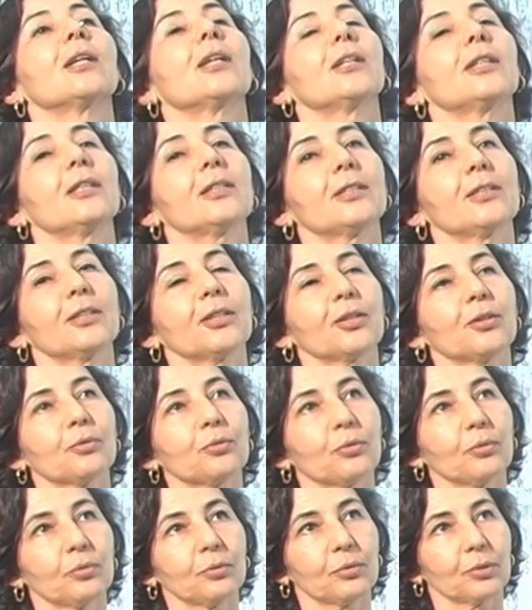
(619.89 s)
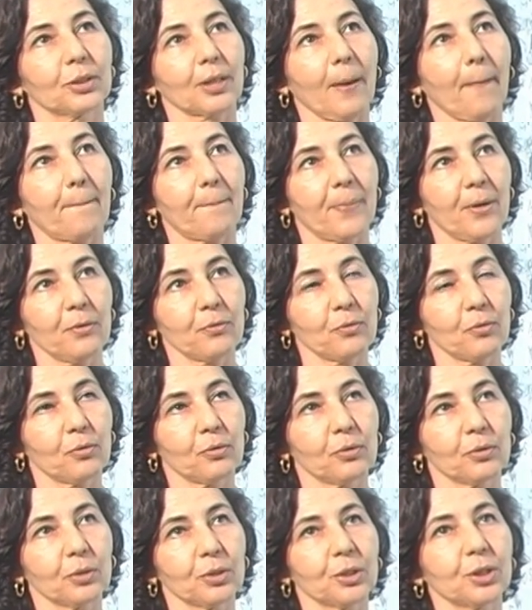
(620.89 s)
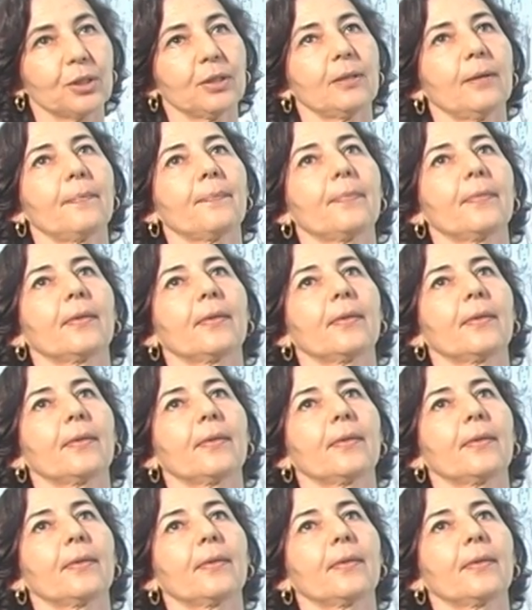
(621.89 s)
Dizem que o Japão hoje